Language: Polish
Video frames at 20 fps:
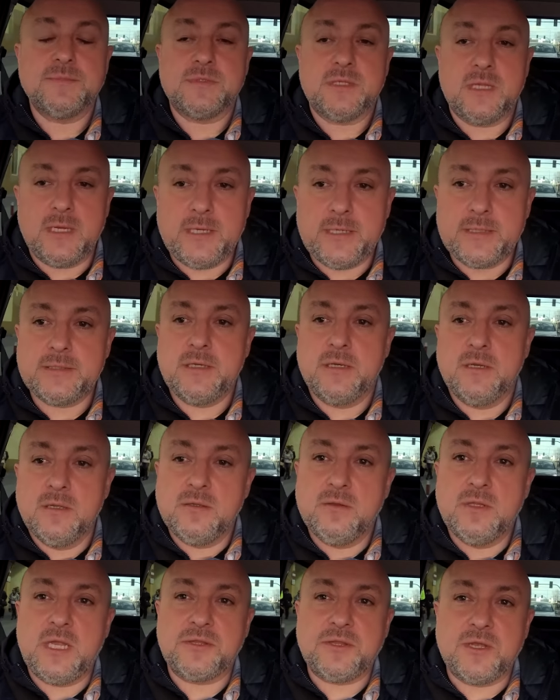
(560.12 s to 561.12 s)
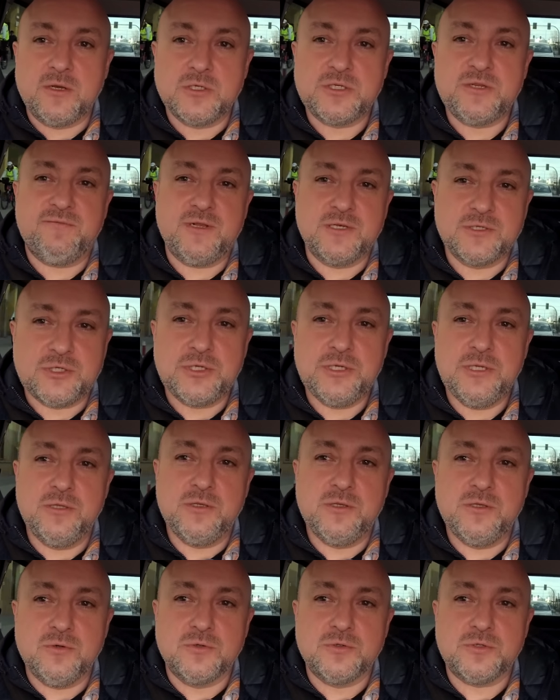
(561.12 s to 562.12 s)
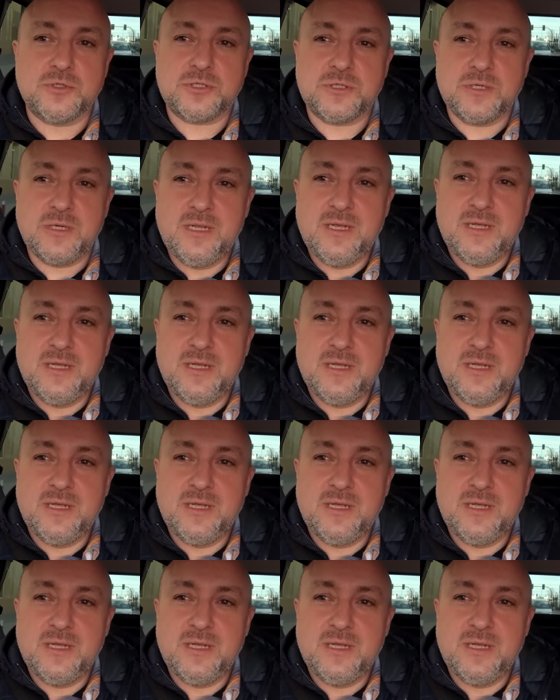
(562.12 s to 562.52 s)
Tak. Dlatego, że walczyli już